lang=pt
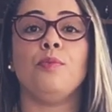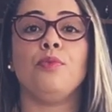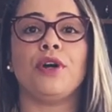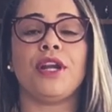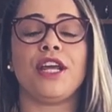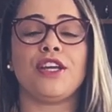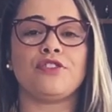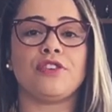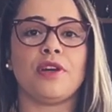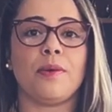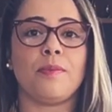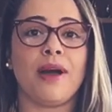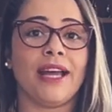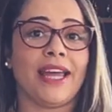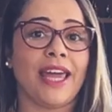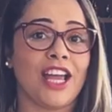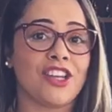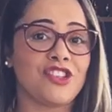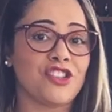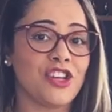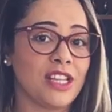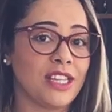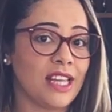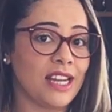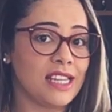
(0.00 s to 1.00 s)
por isso, a
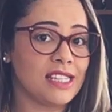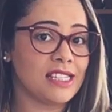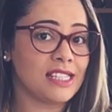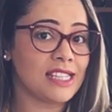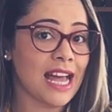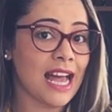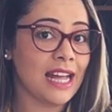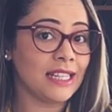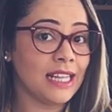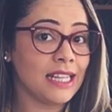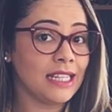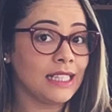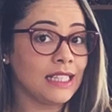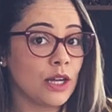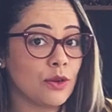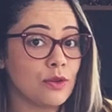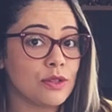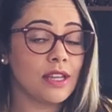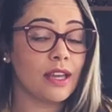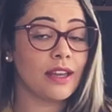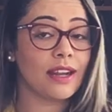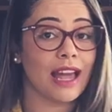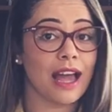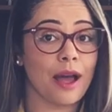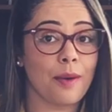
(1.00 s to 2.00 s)
maquete renderizada não
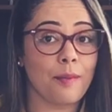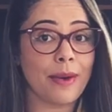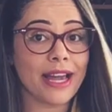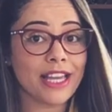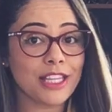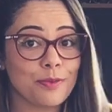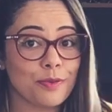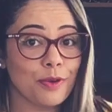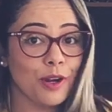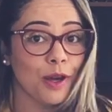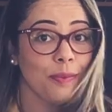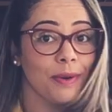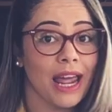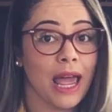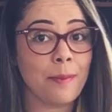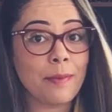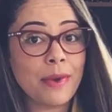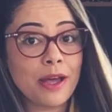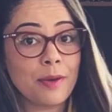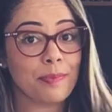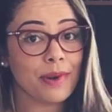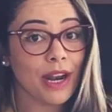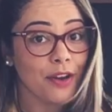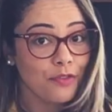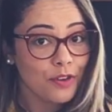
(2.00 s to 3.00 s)
será mais
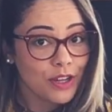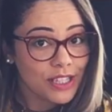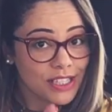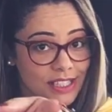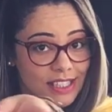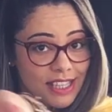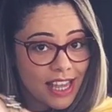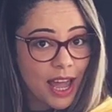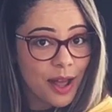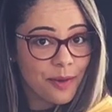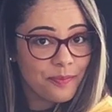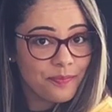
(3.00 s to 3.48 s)
problema para você.